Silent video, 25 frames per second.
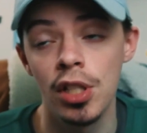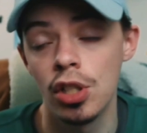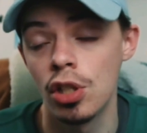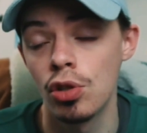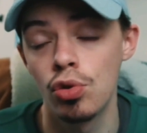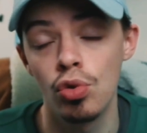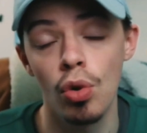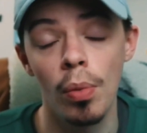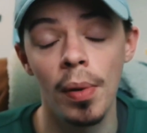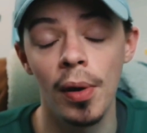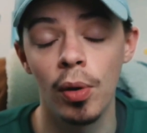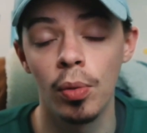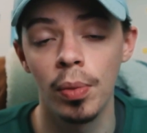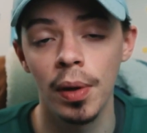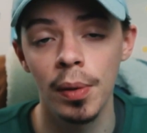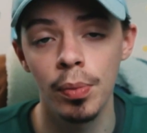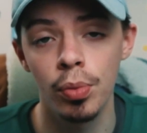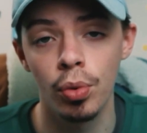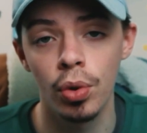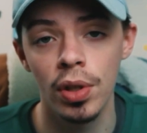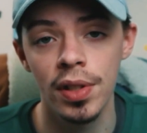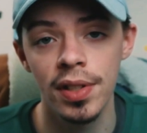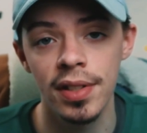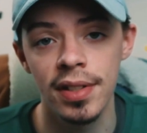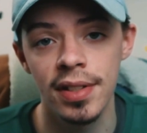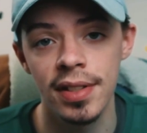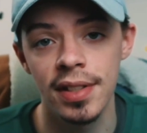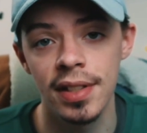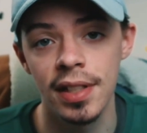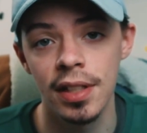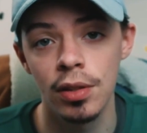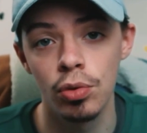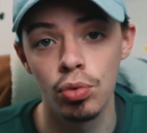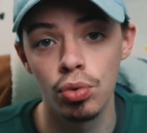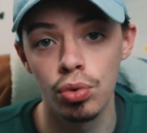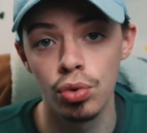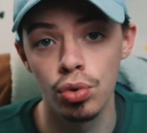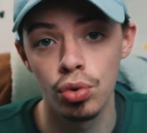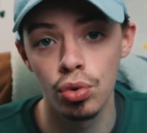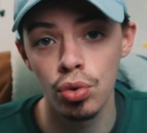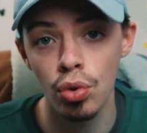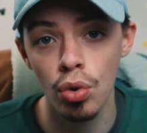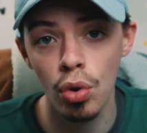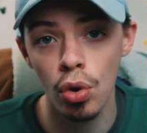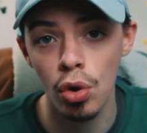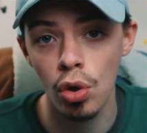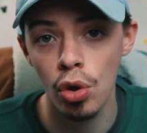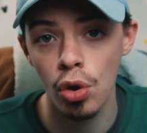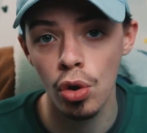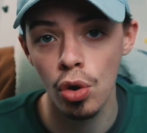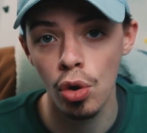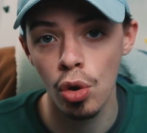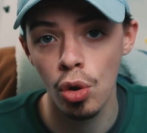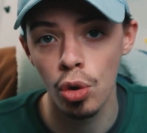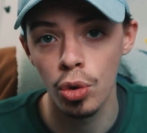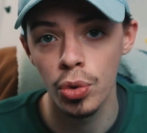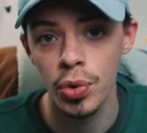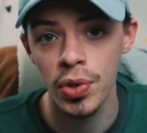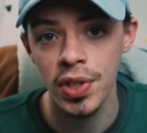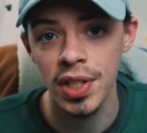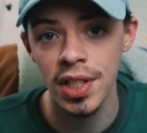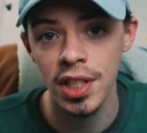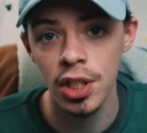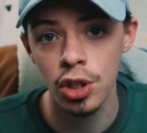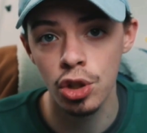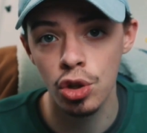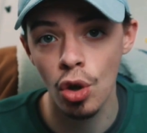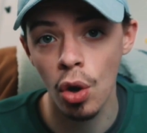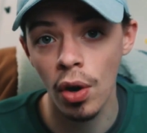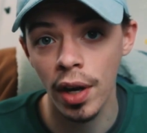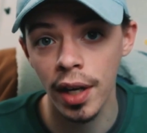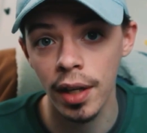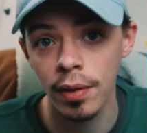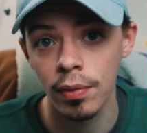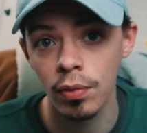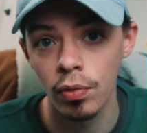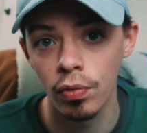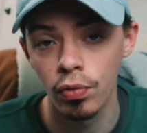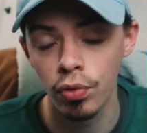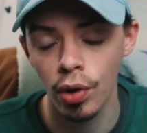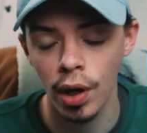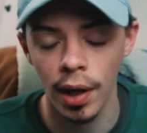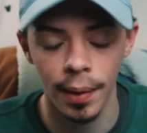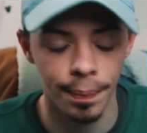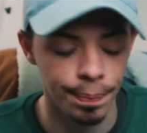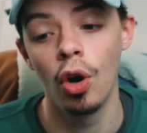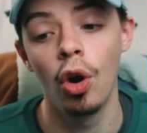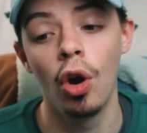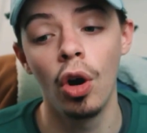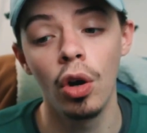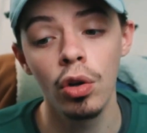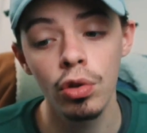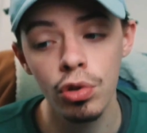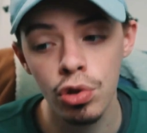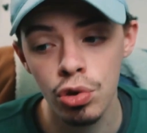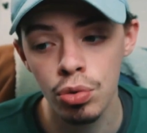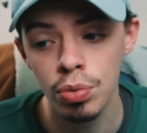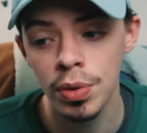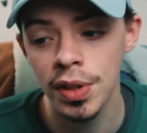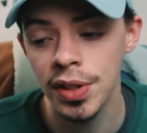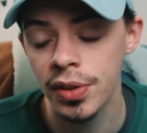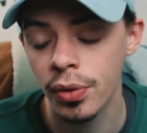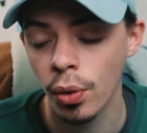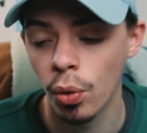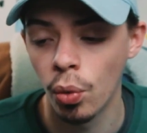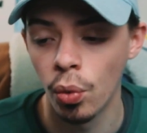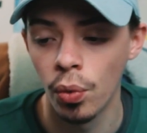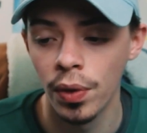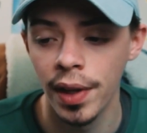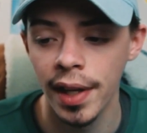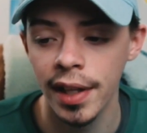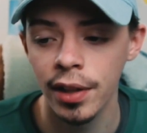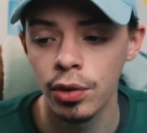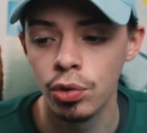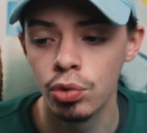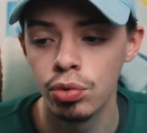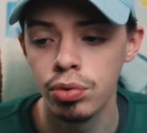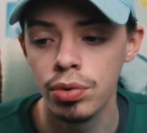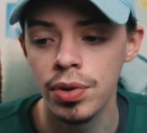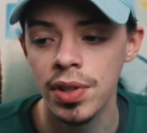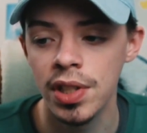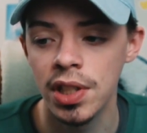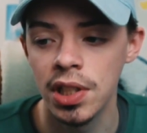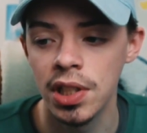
j'ai toujours pas compris pourquoi c'est toujours euh, aussi genré. Voilà. Ensuite, on a tout ce